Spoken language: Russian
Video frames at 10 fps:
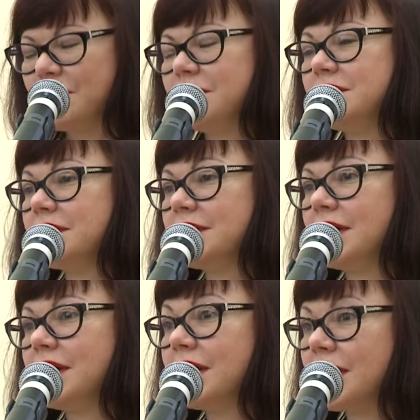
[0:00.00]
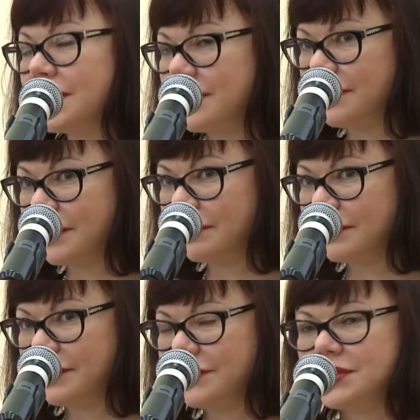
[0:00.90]
мы всегда рады вам
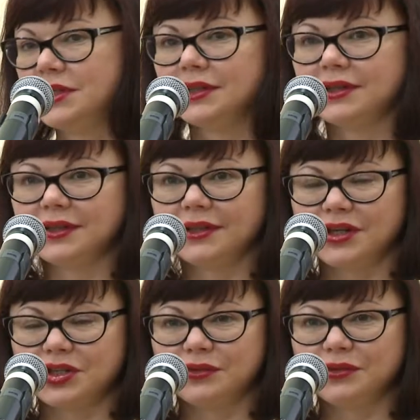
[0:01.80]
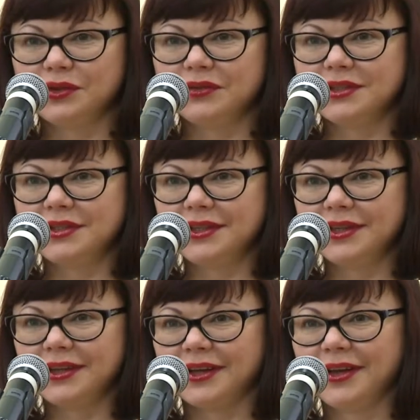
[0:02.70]
в стенах нашего
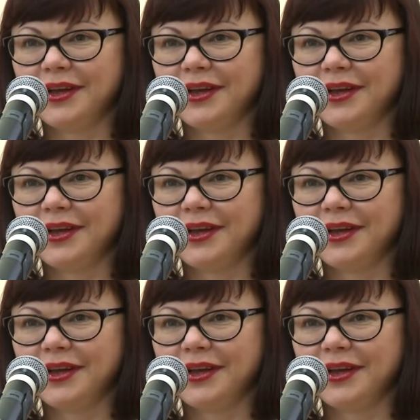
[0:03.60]
университета